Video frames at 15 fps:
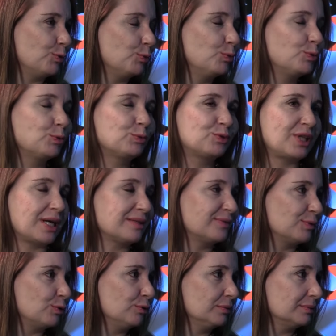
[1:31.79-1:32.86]
un
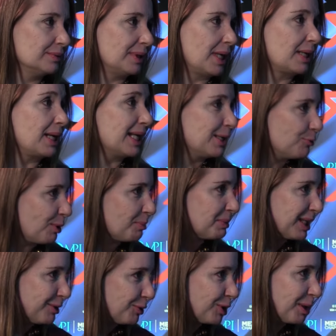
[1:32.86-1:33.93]
gustazo, querido
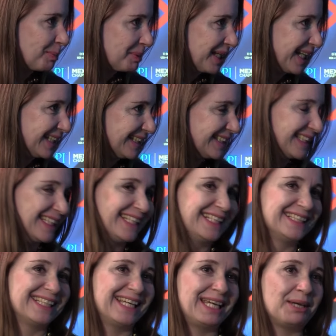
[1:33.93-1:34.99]
amigo también.
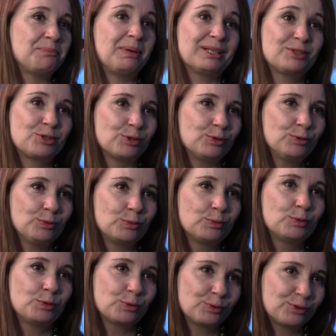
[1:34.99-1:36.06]
Eh, Pancho,
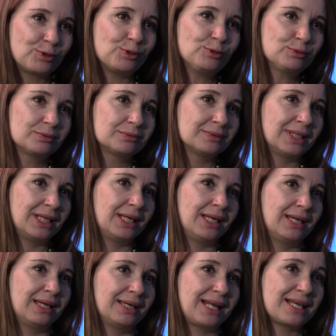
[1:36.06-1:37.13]
un gusto.
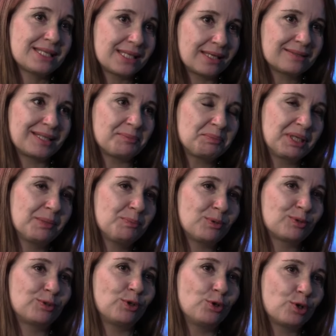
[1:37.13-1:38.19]
Eh, gracias también
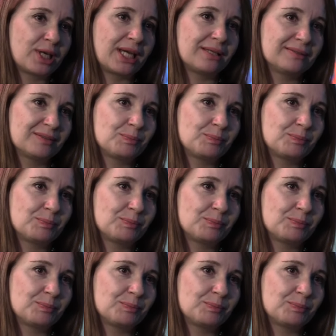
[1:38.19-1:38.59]
por todo lo que haces